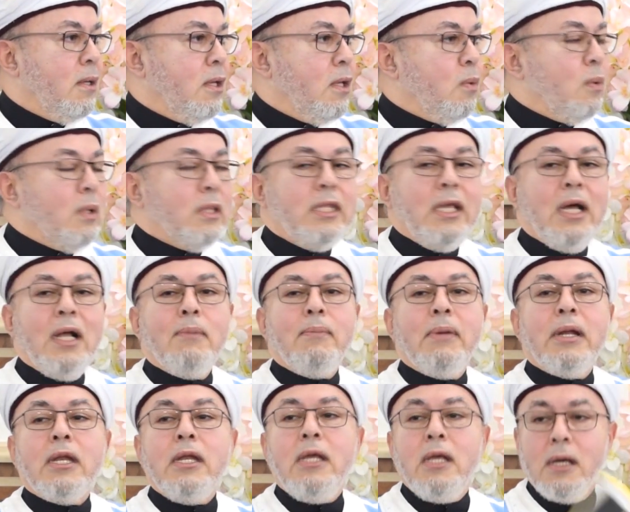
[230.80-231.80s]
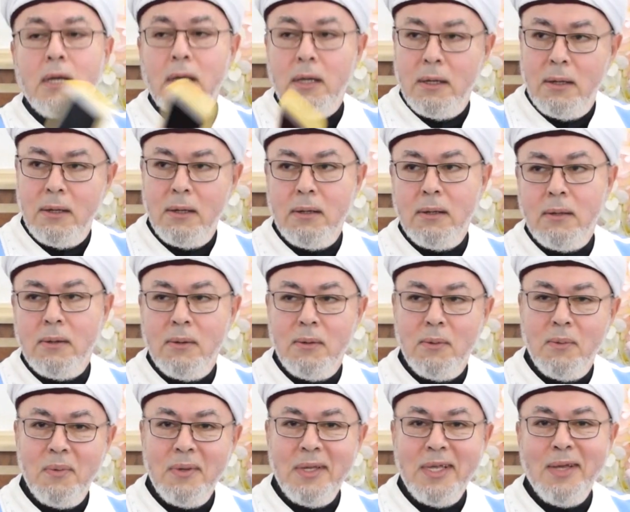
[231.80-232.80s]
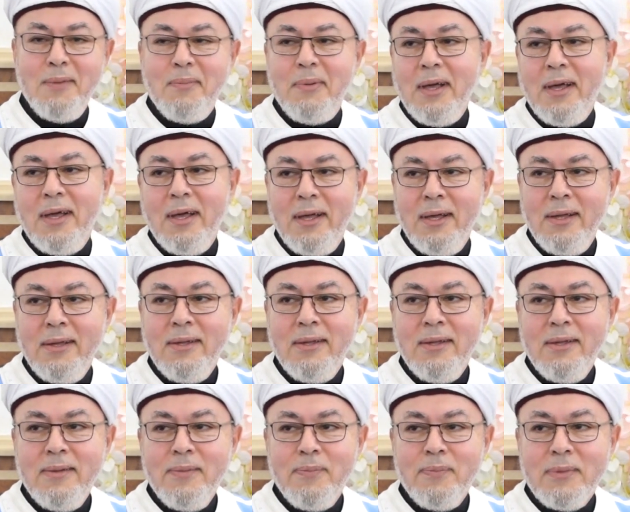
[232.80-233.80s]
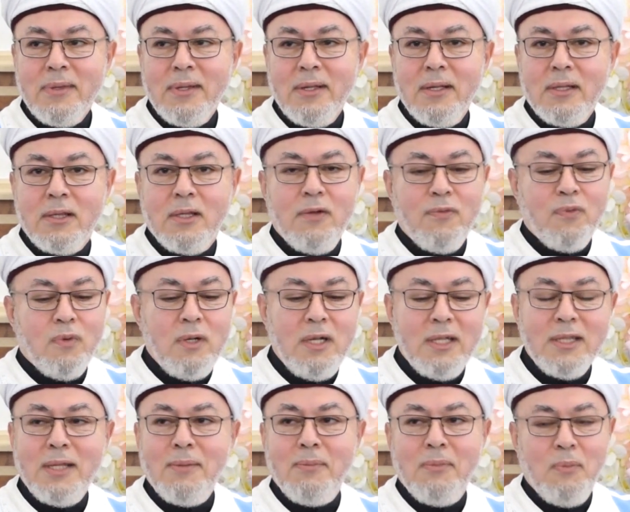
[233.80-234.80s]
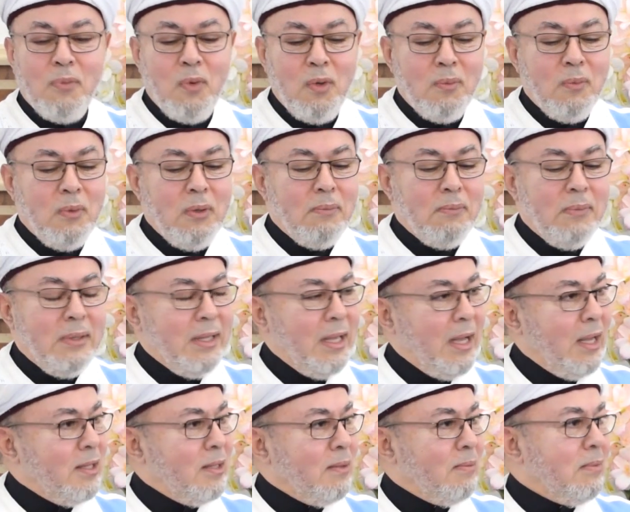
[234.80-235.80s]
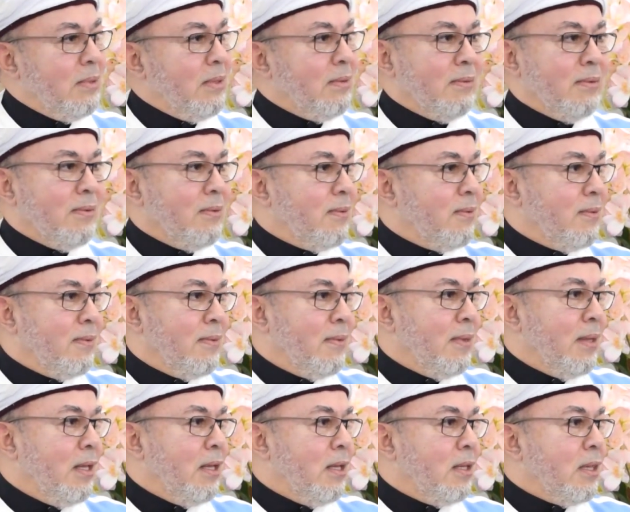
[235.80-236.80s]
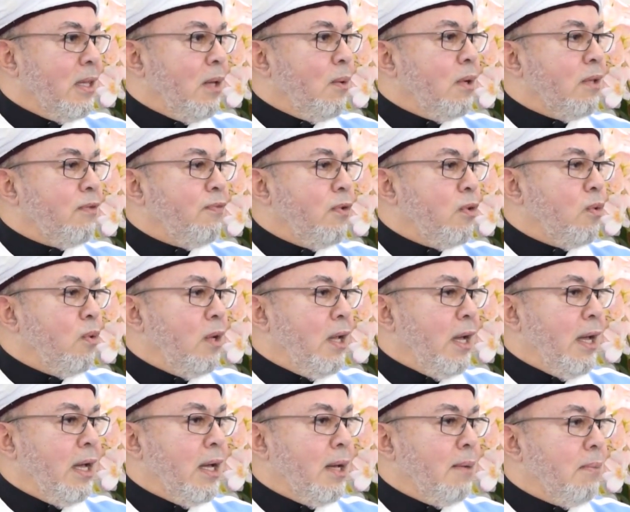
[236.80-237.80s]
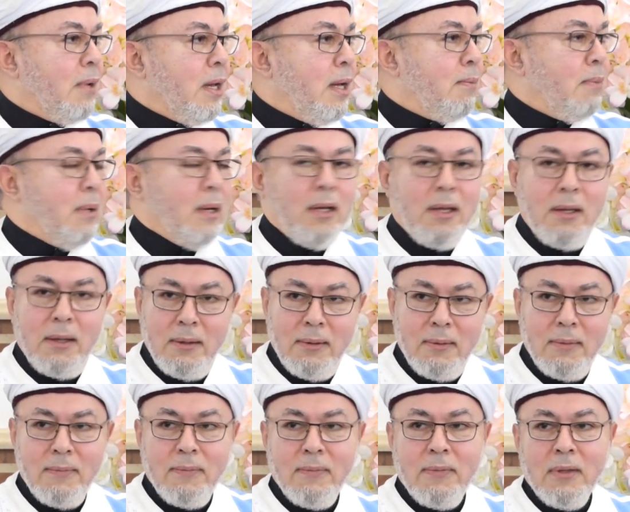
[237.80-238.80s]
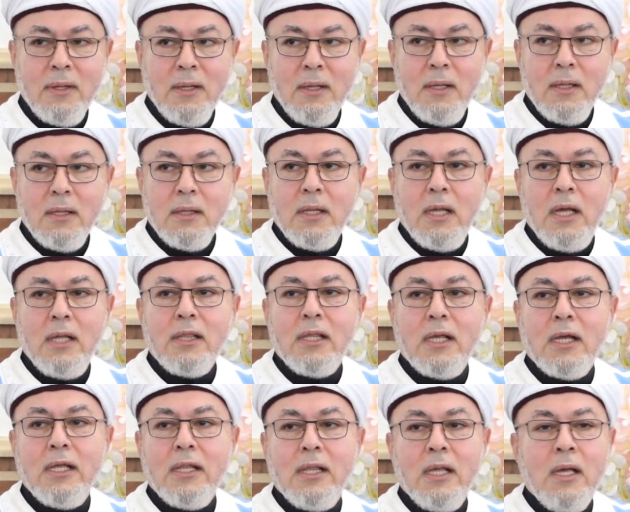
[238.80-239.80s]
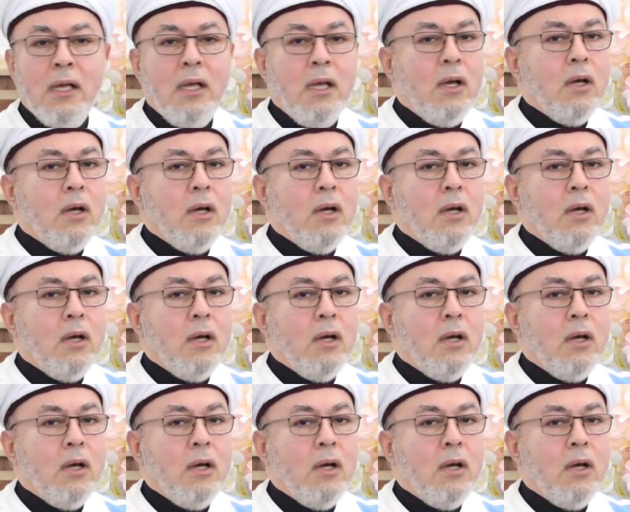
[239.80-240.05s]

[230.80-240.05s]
يوديها المريخ ويجيبها التليفون اللي انت م م يعني م دوت فيه كل حاجه مراقبك ده انت كده